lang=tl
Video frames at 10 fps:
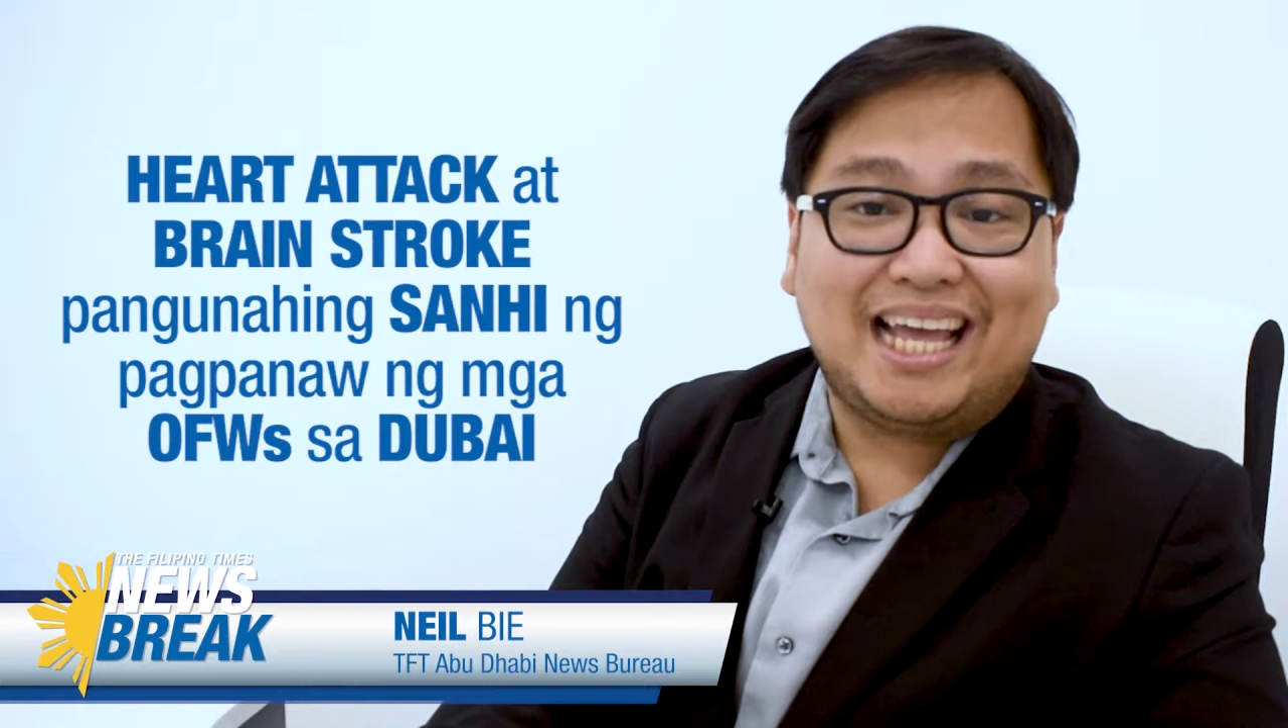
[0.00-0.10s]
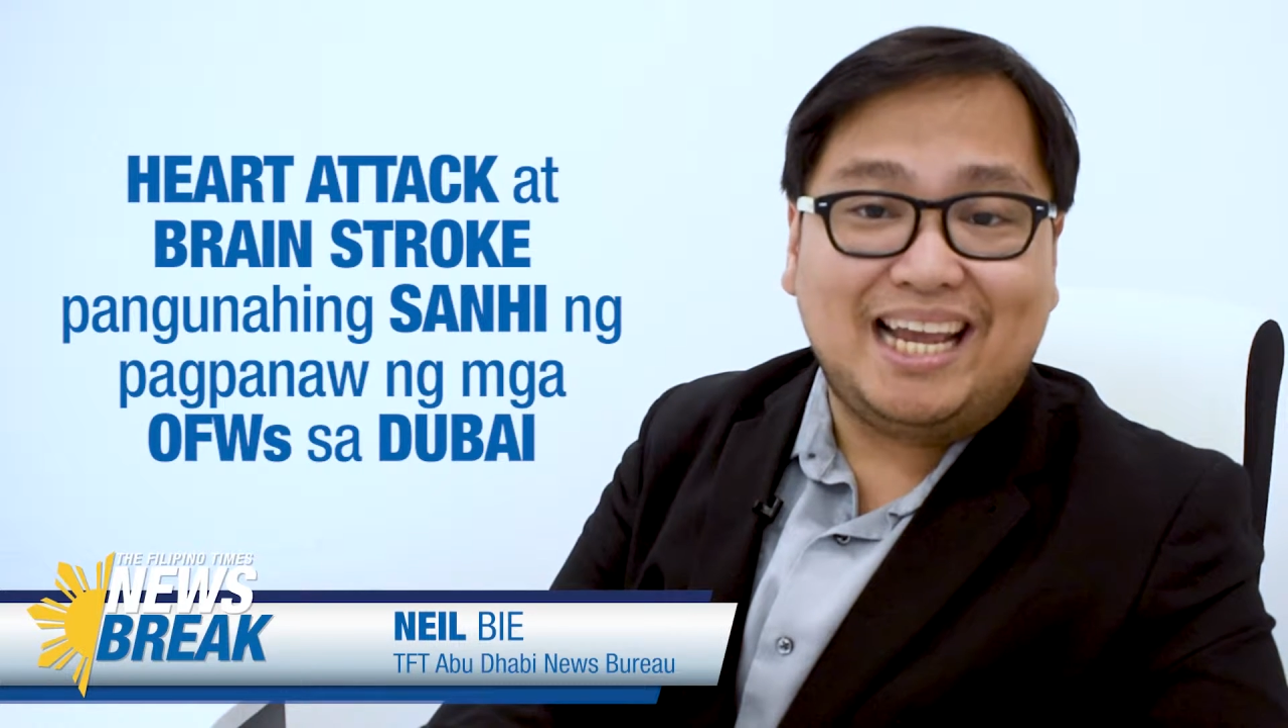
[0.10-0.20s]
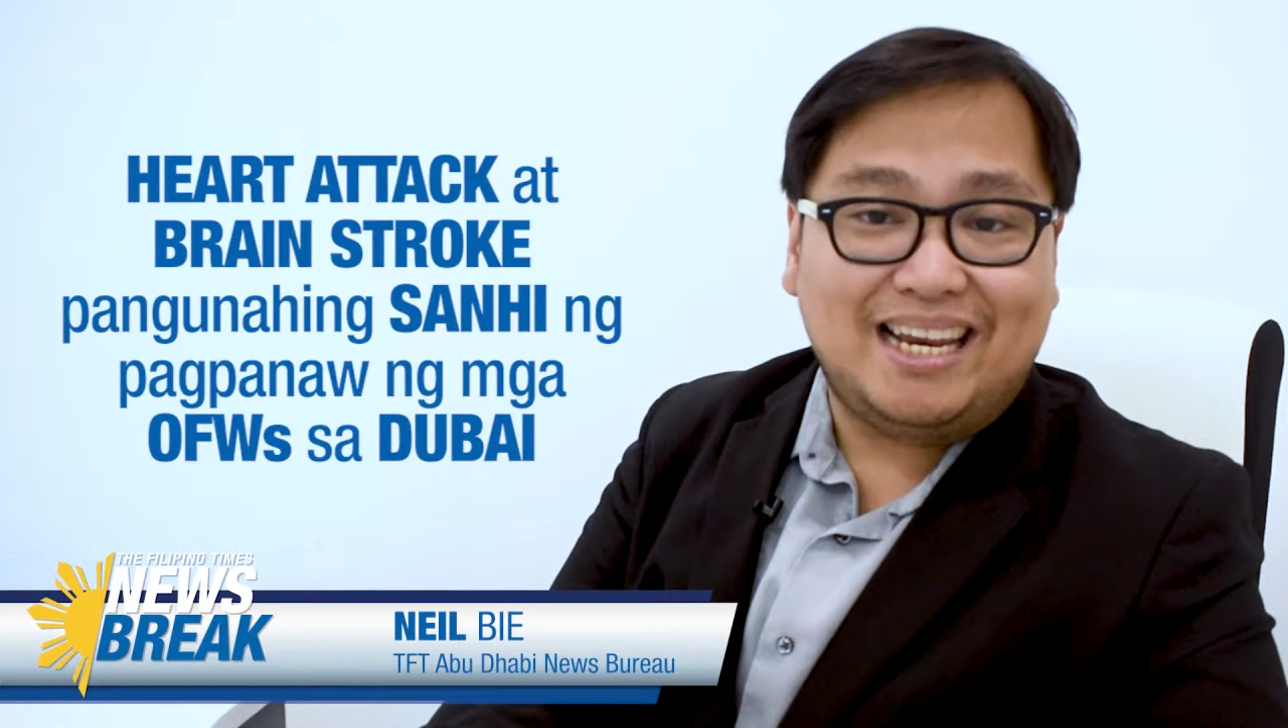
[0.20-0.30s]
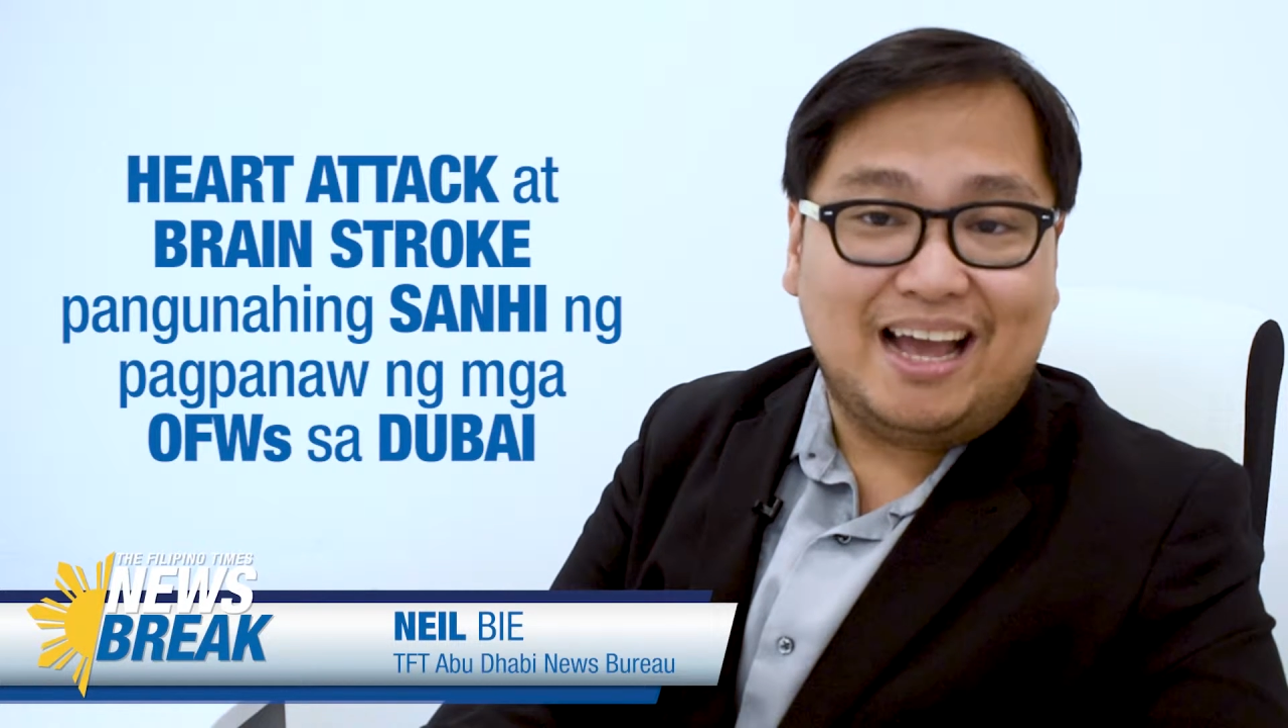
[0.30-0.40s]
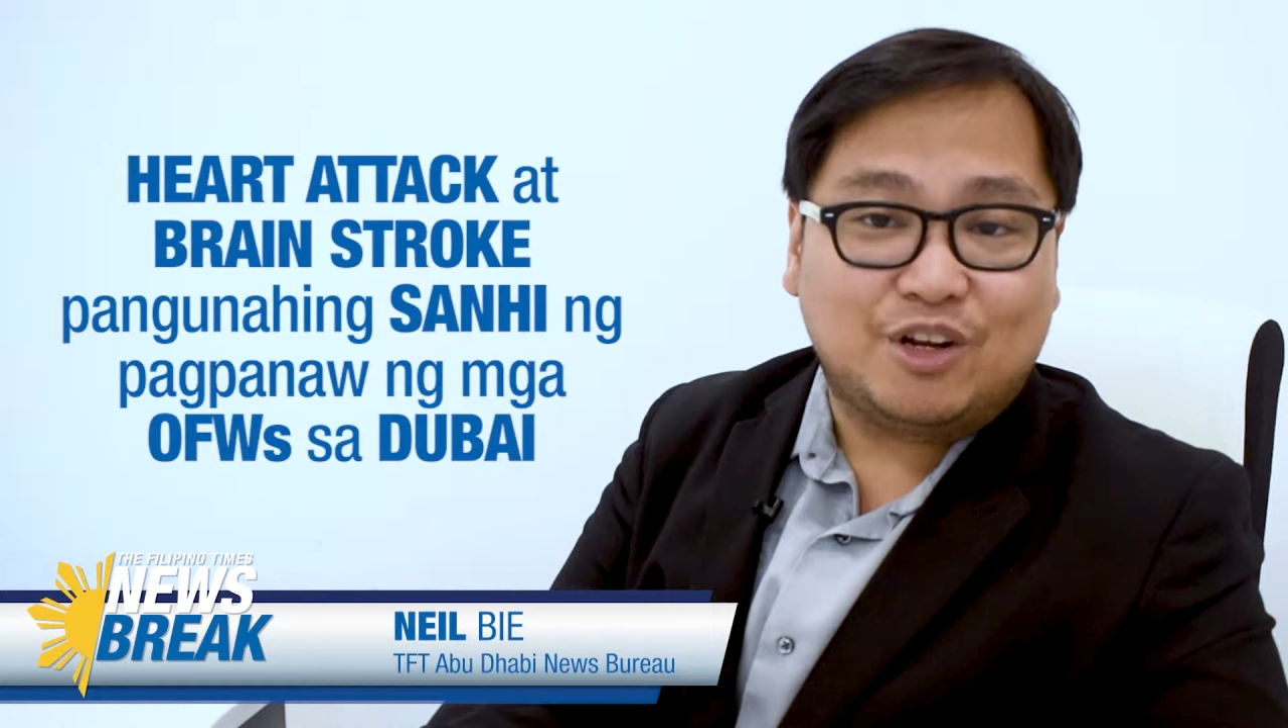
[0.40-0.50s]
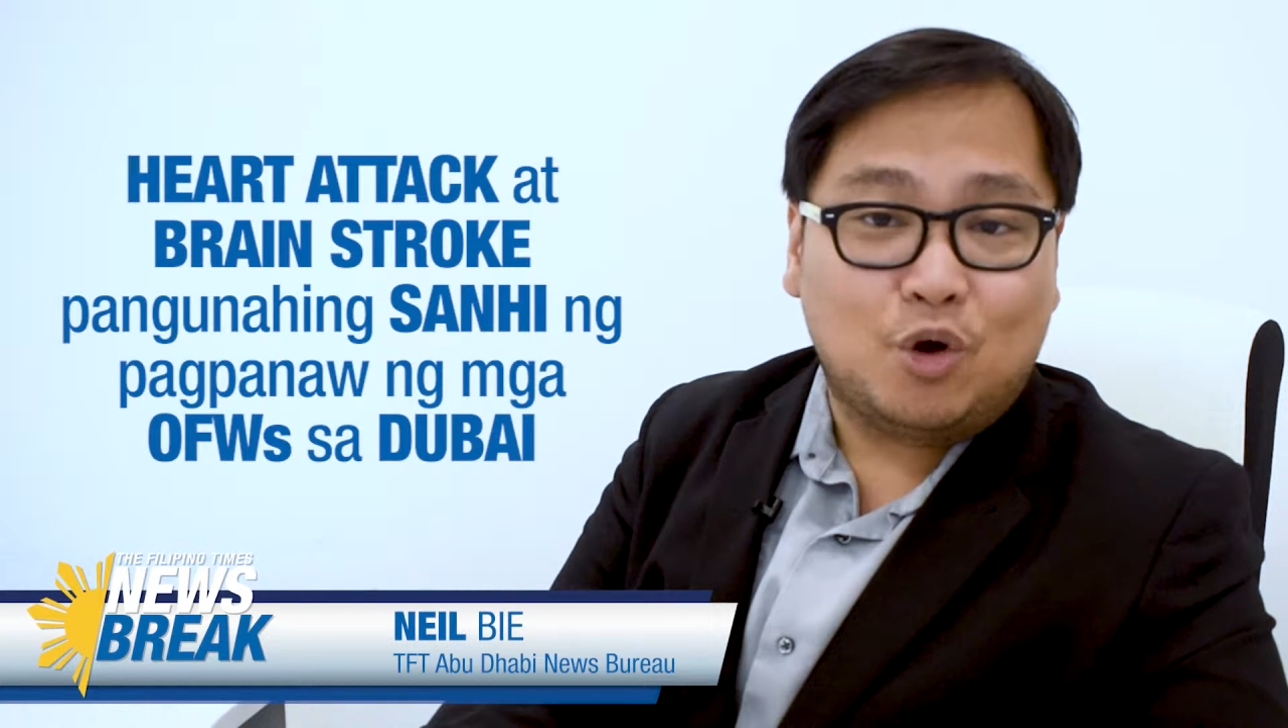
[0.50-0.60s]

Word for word: dahilan